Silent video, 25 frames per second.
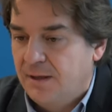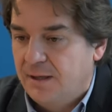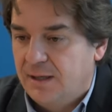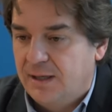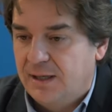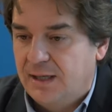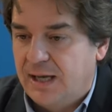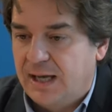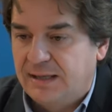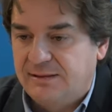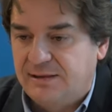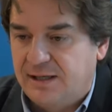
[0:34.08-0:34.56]

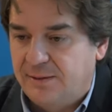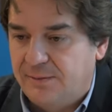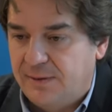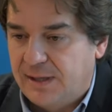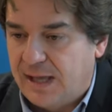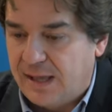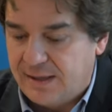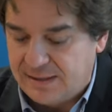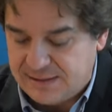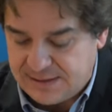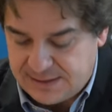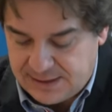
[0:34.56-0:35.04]

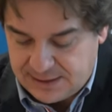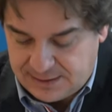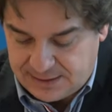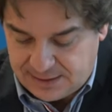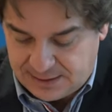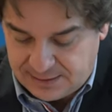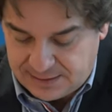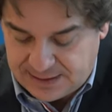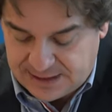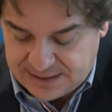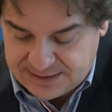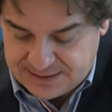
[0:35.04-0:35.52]
actividades y
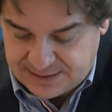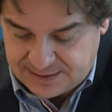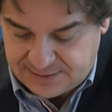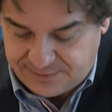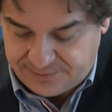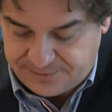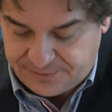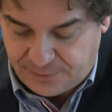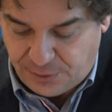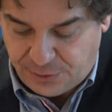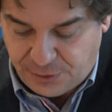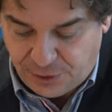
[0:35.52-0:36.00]
distintas
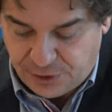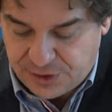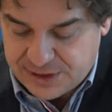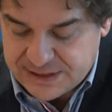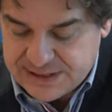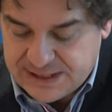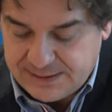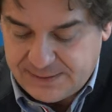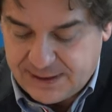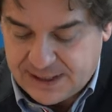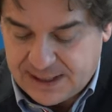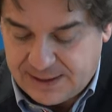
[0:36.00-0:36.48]

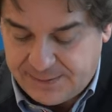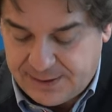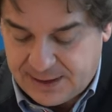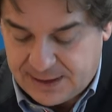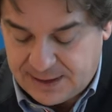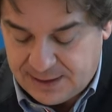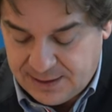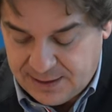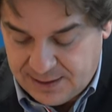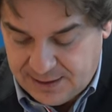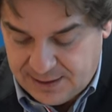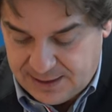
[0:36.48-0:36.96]
funciones que iban a
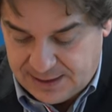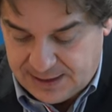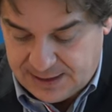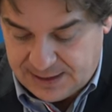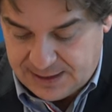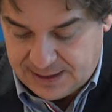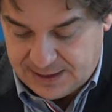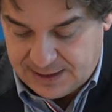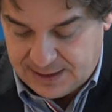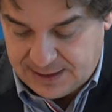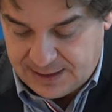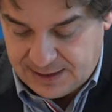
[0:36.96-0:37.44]
haber
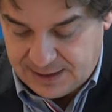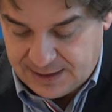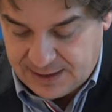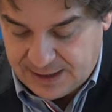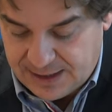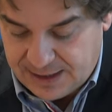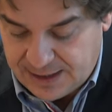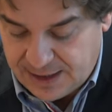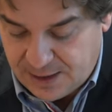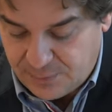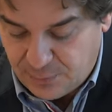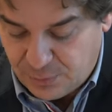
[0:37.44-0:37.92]
en
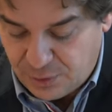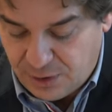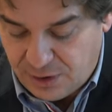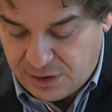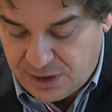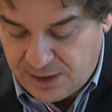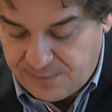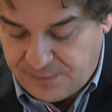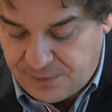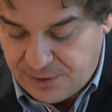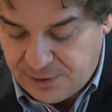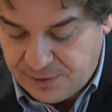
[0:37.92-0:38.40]
el,
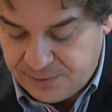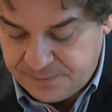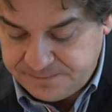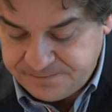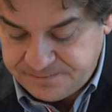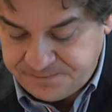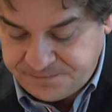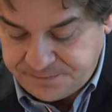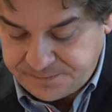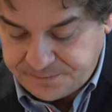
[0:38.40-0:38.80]
municipio.